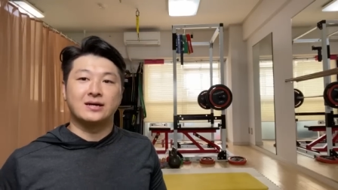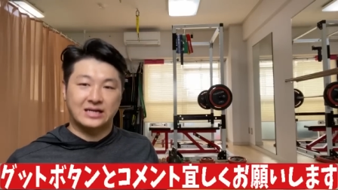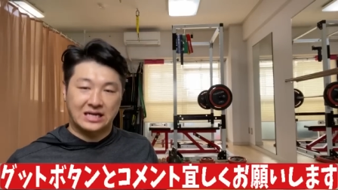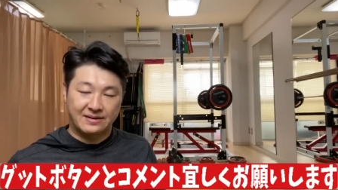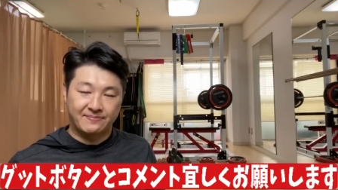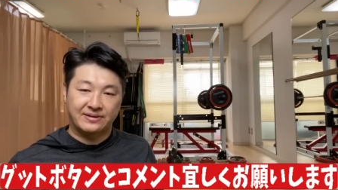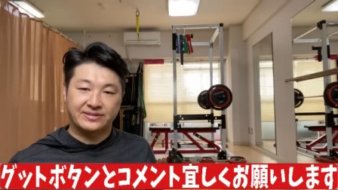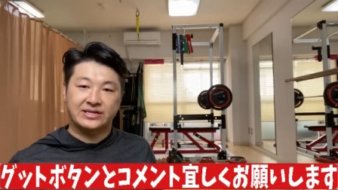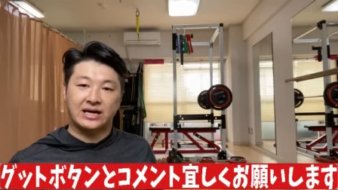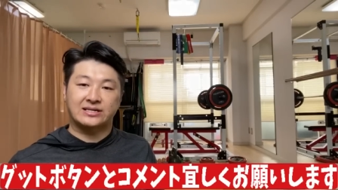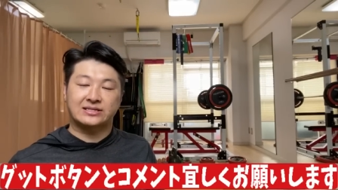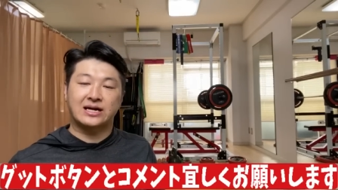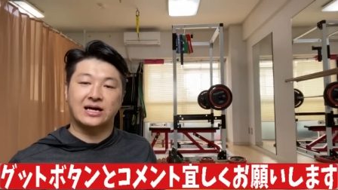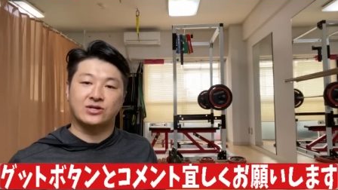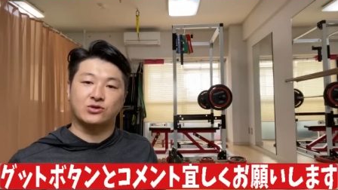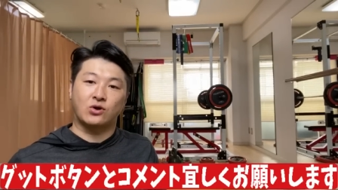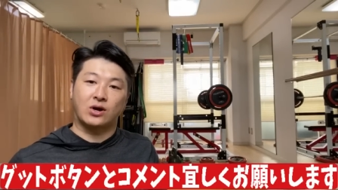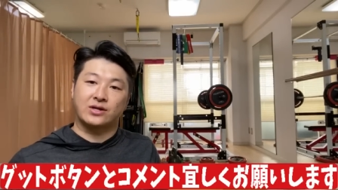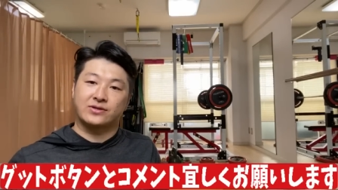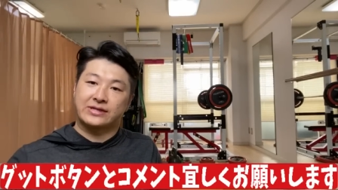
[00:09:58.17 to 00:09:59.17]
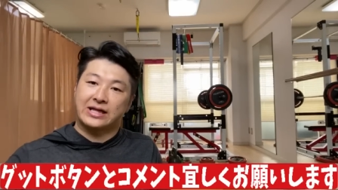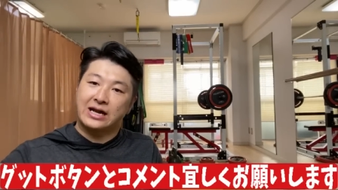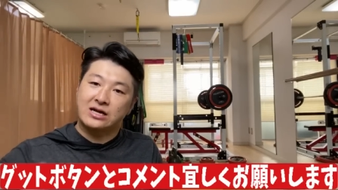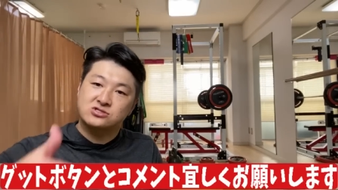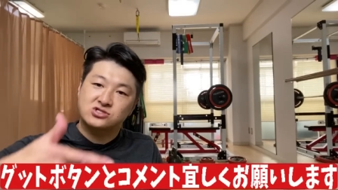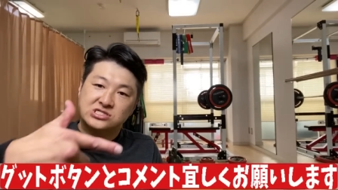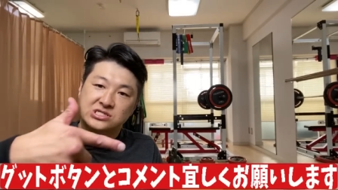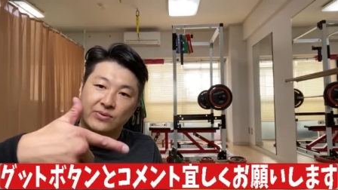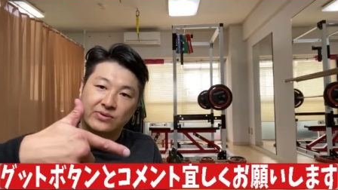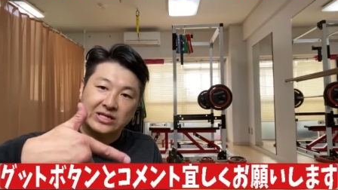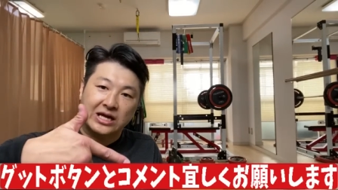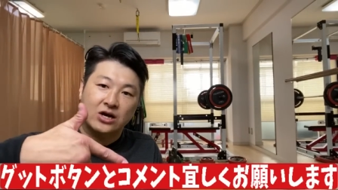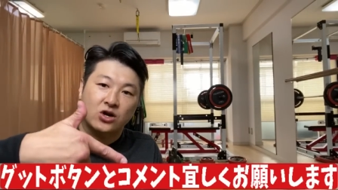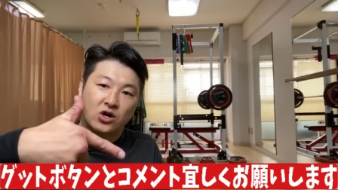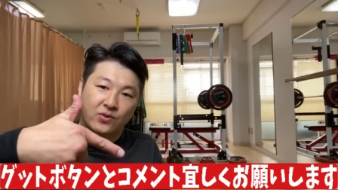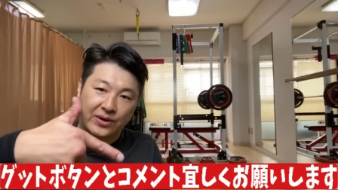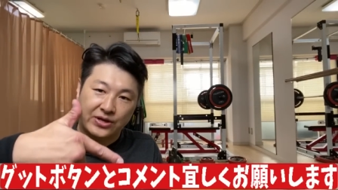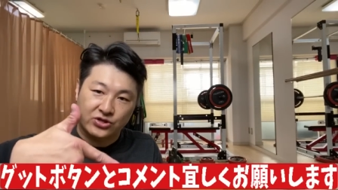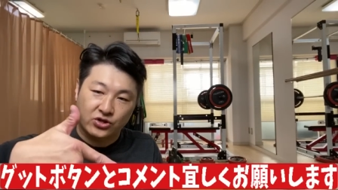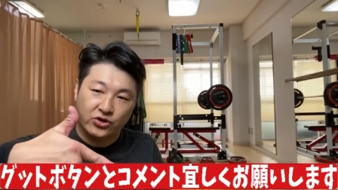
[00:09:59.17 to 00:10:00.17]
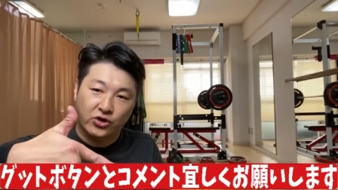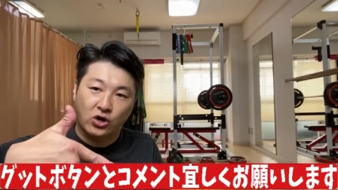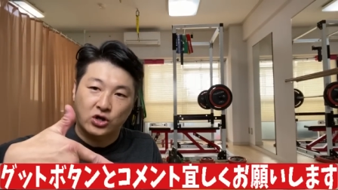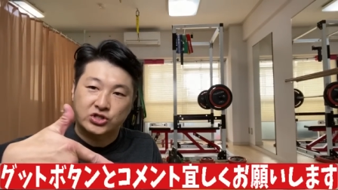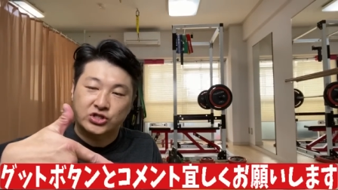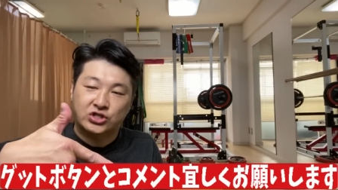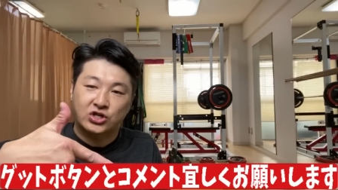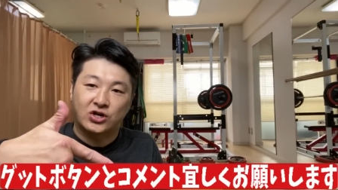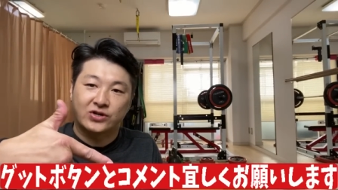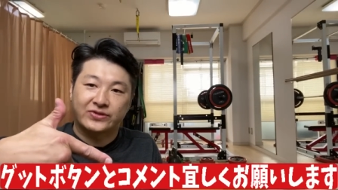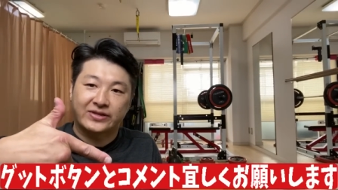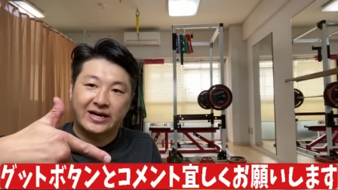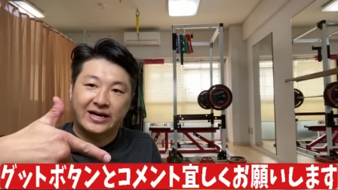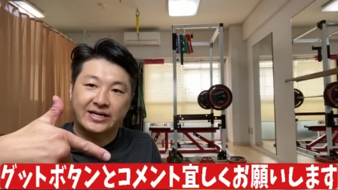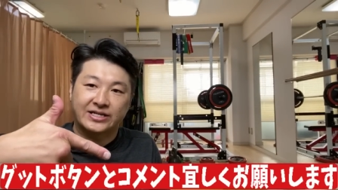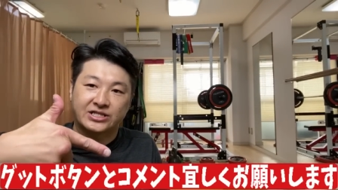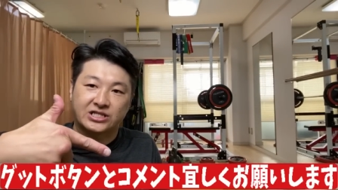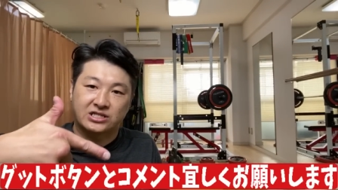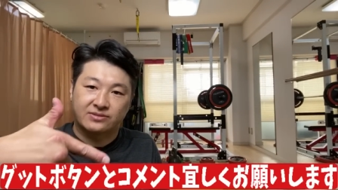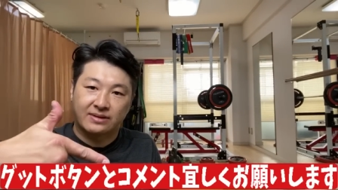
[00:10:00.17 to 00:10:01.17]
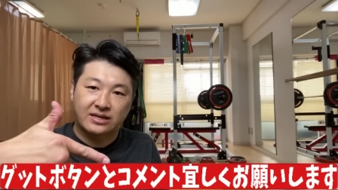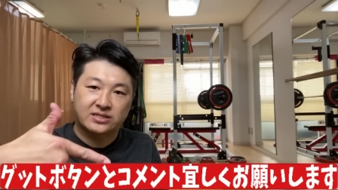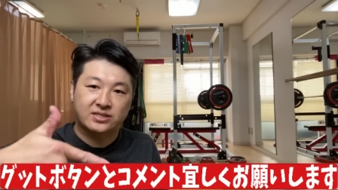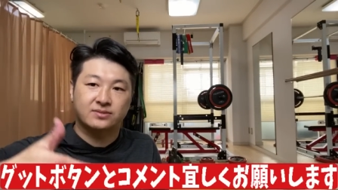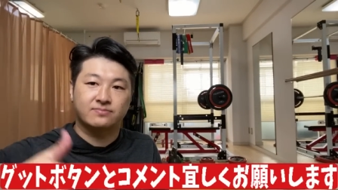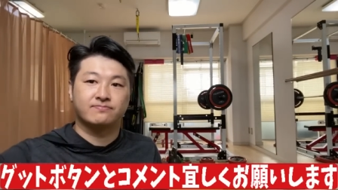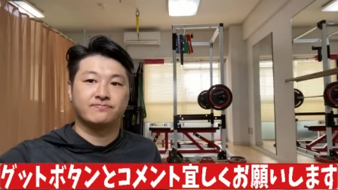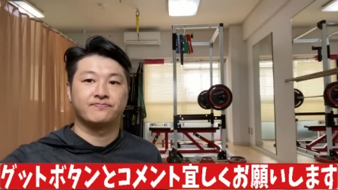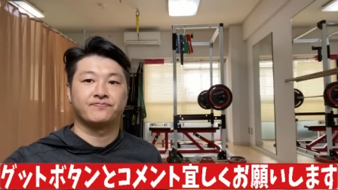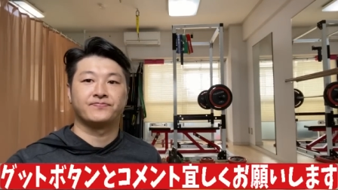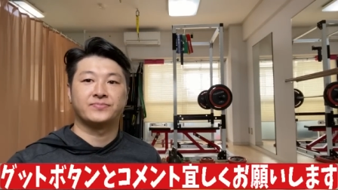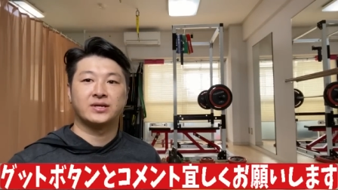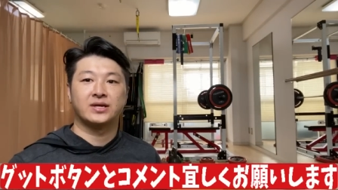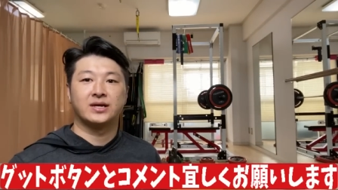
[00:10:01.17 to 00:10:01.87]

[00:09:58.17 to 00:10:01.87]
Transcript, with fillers: 頑張った方、よかったらグッドボタン、コメントよろしくお願いします。